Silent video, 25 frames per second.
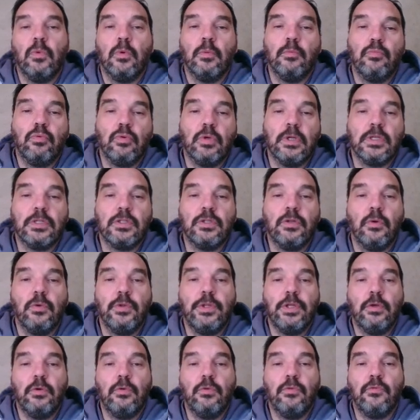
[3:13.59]
Pour l'instant, on y
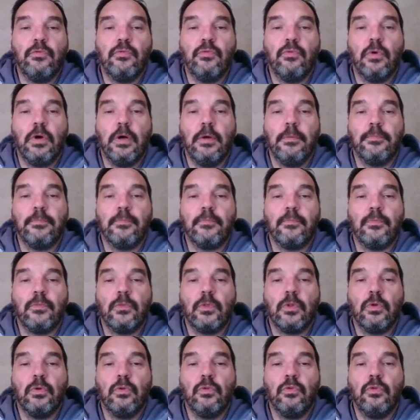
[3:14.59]
est une fois,
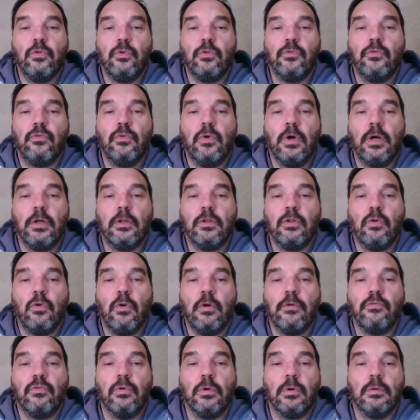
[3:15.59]
deux fois, trois
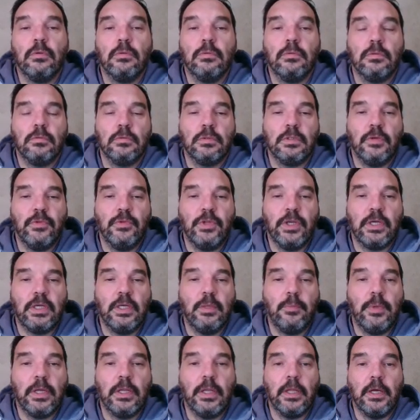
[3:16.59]
fois. Donc ça veut dire qu'il
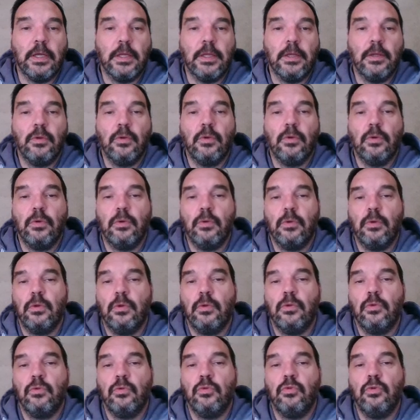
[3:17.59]
perdrait
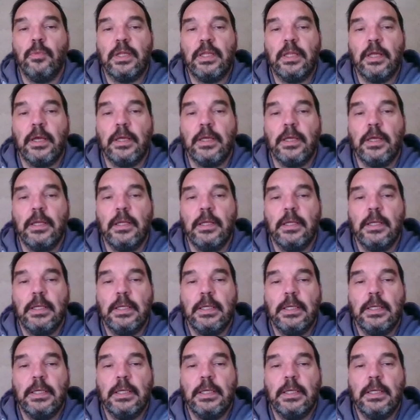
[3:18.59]
du matériel.